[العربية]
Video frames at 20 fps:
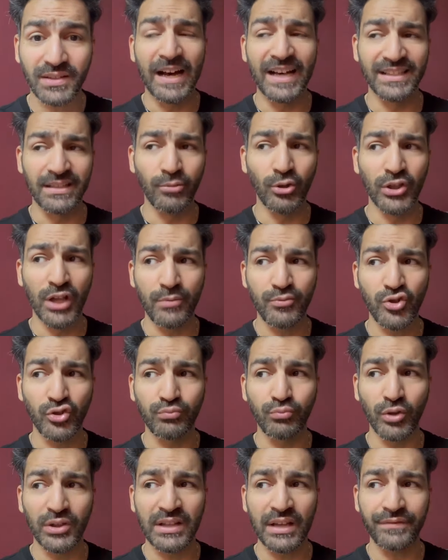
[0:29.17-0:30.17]
أنا بقولها
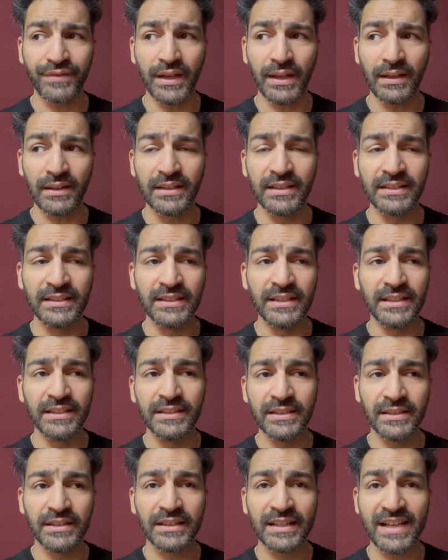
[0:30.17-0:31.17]
بصوت مرتفع
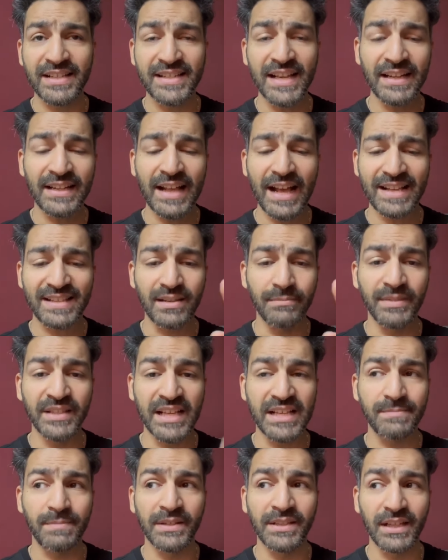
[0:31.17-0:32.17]
الجزائر أحسن
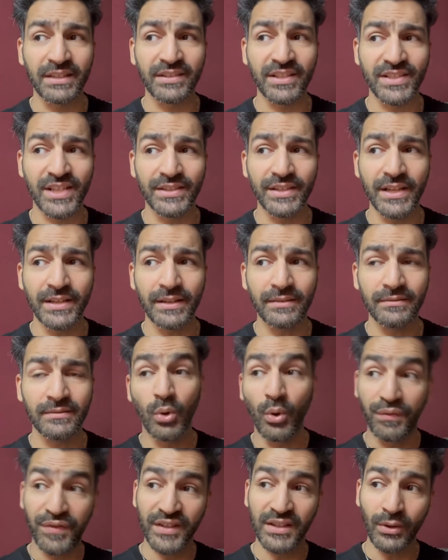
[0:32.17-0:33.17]
من إسبانيا اقتصاديا
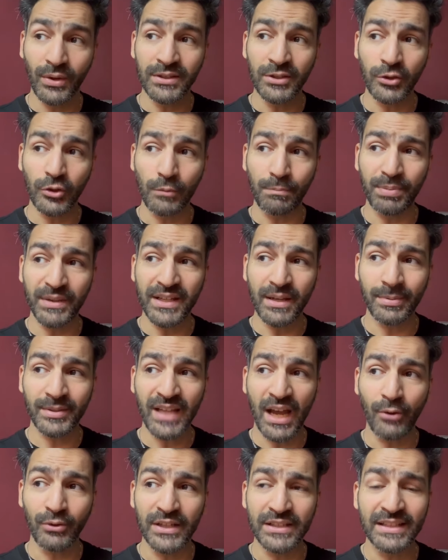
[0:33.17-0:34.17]
وفي دول أوروبية
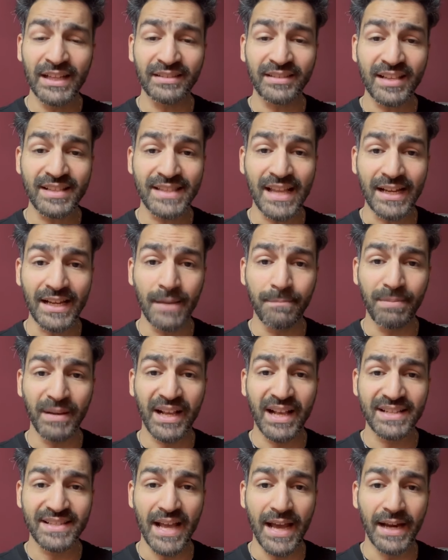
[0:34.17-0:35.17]
بتحاول إنها تستنجب
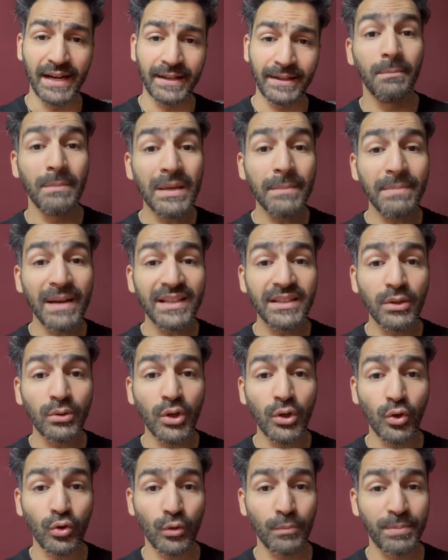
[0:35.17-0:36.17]
بالجزائر مين بقى
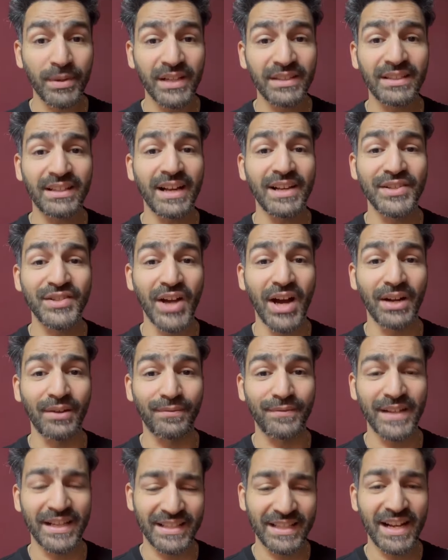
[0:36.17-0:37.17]
الدول الاوروبيه دي انا عايز
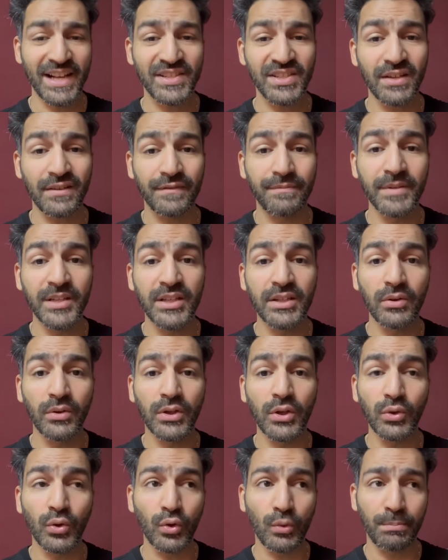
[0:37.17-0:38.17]
اعرف يعني انا عايز اعرف مين
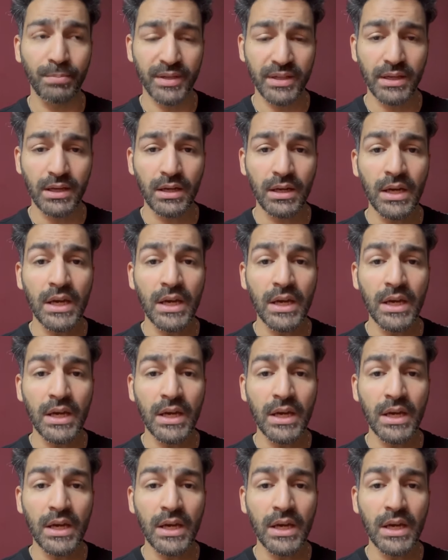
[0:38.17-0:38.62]
الدول الاوروبيه